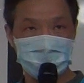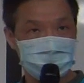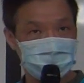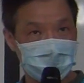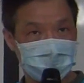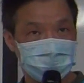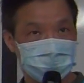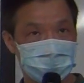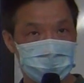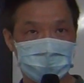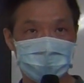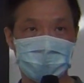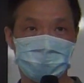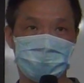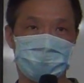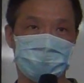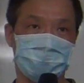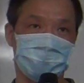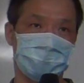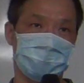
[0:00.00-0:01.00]
一般人在
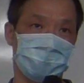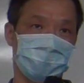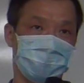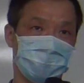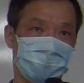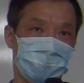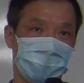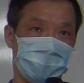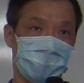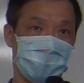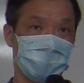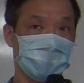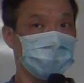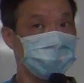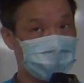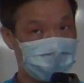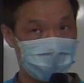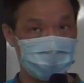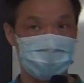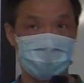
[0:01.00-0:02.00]
做的。
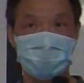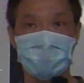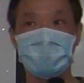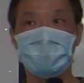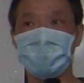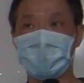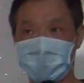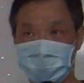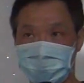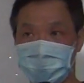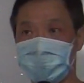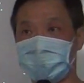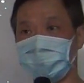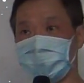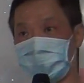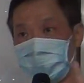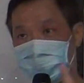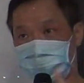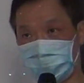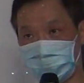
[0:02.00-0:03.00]
每天晚上
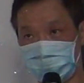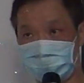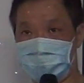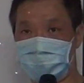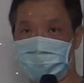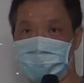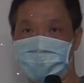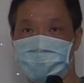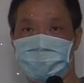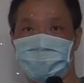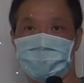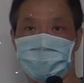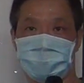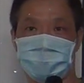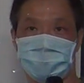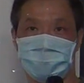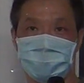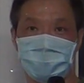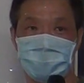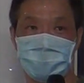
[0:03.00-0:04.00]
都要做
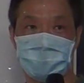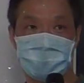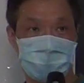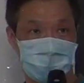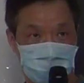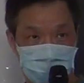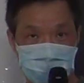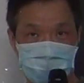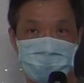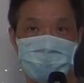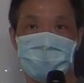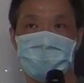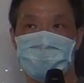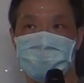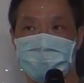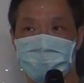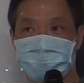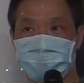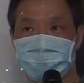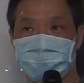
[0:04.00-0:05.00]
什么事情？